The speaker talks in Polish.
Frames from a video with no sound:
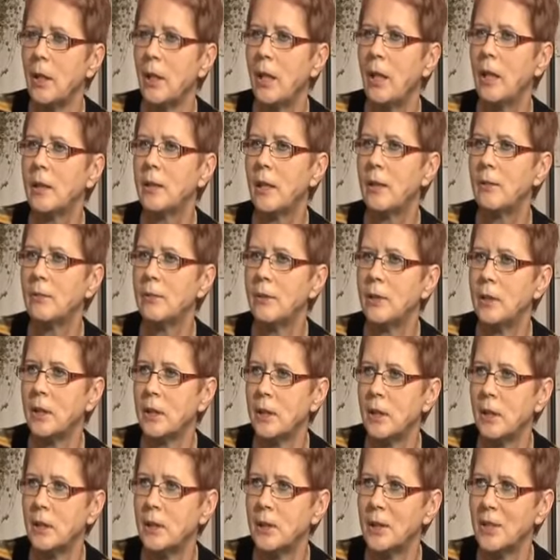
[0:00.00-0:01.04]
A tam w
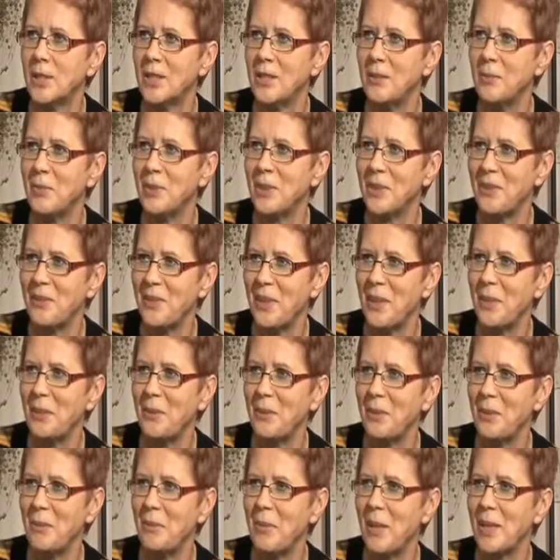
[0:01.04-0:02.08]
energetycznym pożywieniu
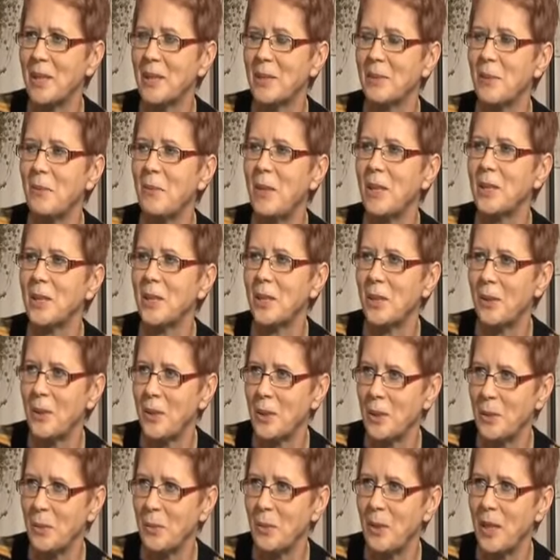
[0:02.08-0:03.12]
to Państwo macie
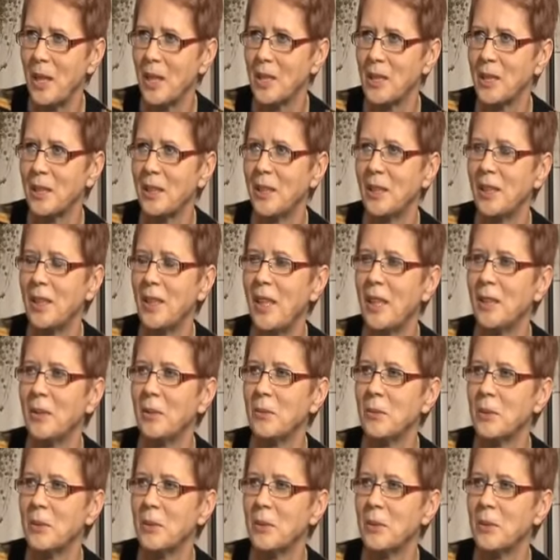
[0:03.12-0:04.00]
rosół, kaszę jaglaną,